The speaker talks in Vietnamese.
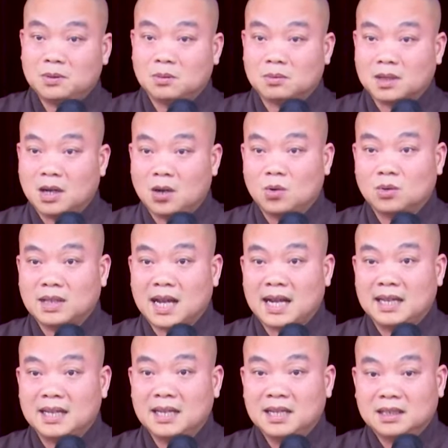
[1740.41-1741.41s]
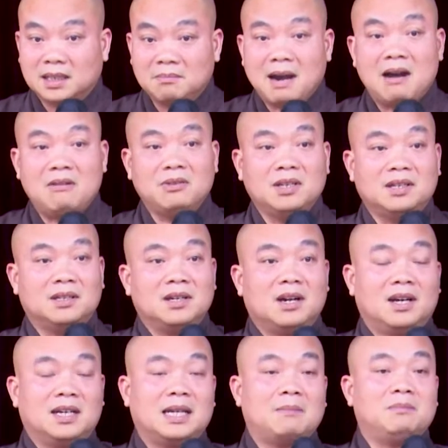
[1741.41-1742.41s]
tục đầu thai thì bao giờ
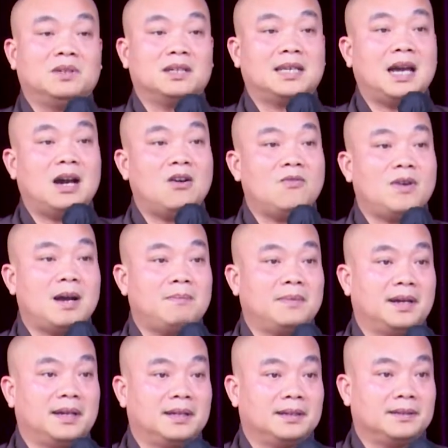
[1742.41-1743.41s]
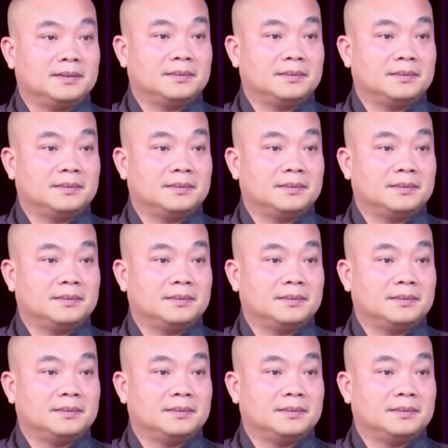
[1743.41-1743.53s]
họ gặp được giáo pháp này